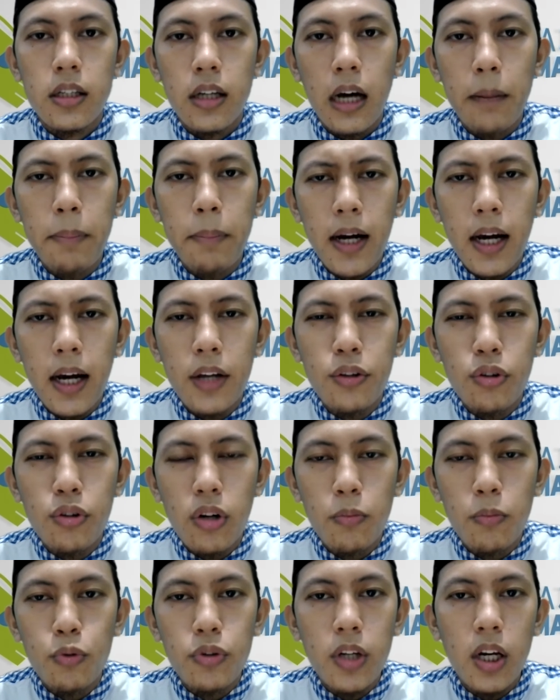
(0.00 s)
Apakah itu
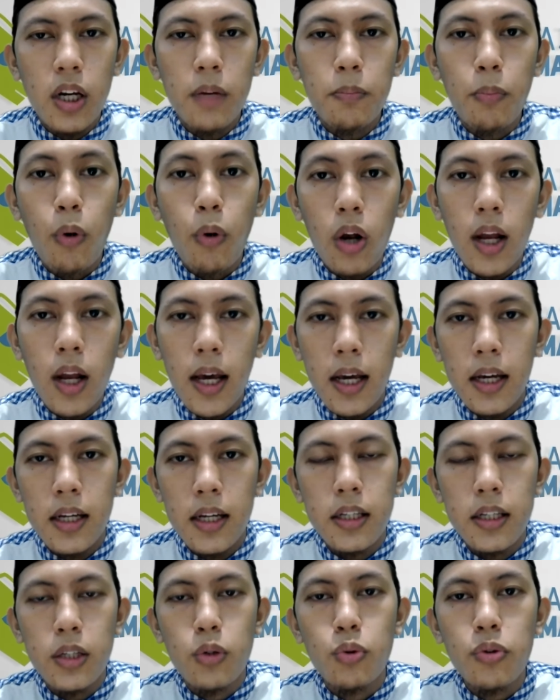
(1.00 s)
kemudian boleh
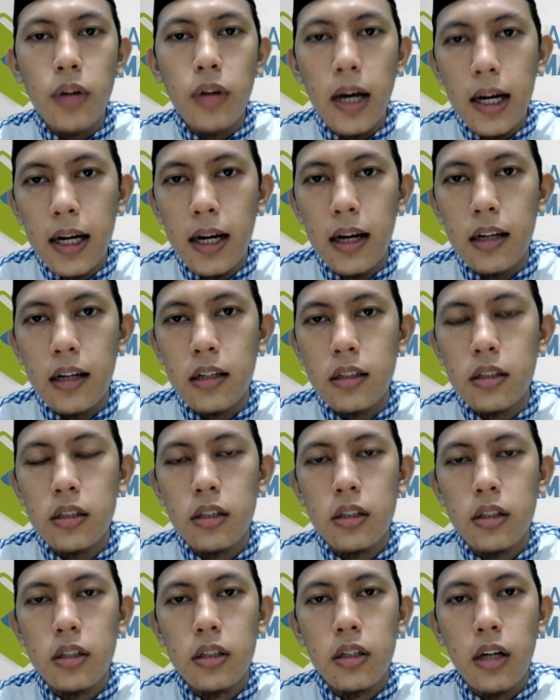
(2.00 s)
digunakan
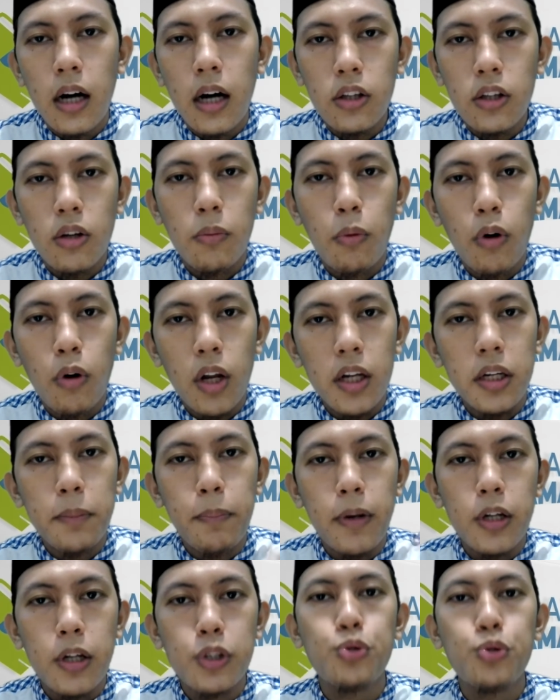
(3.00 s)
atau boleh
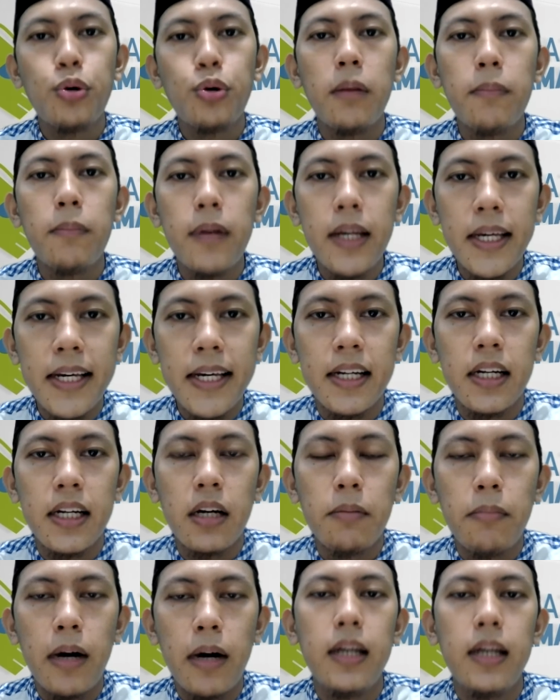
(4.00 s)
diperjualbelikan
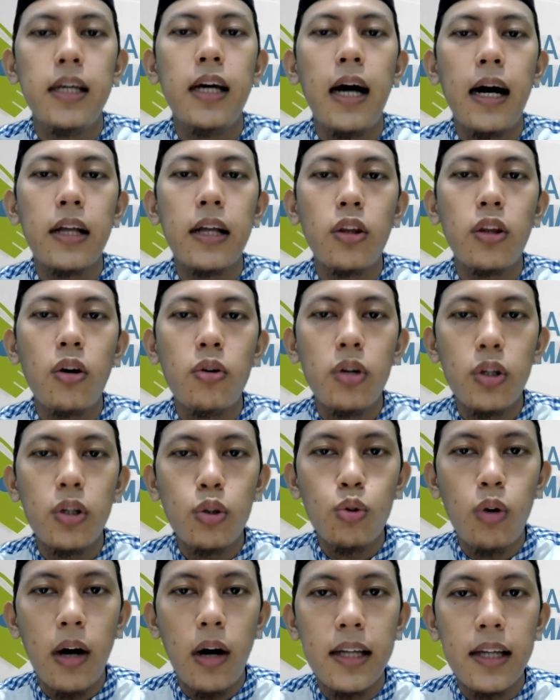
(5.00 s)
kembali atau
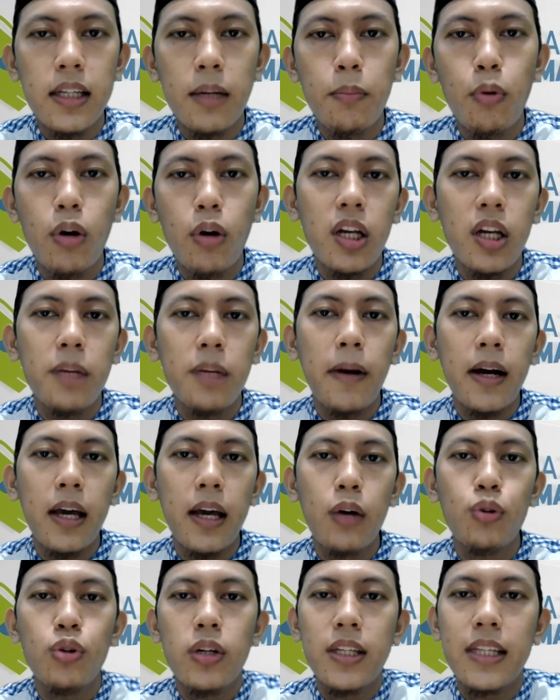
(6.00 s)
itu hanya boleh
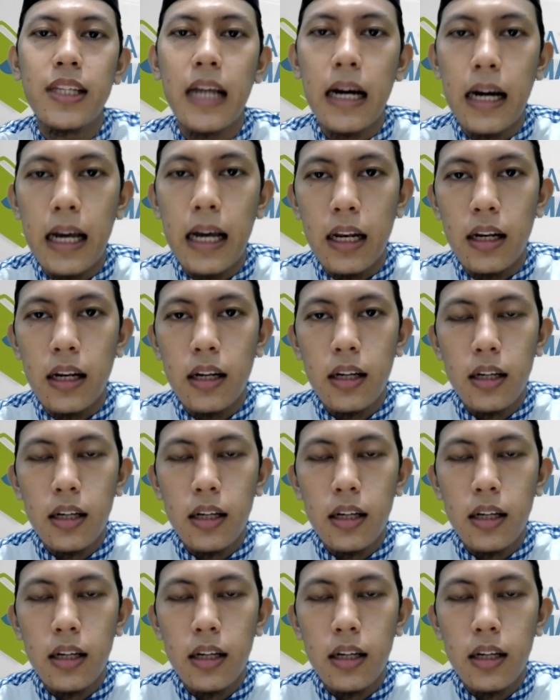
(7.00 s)
dipakai untuk internal?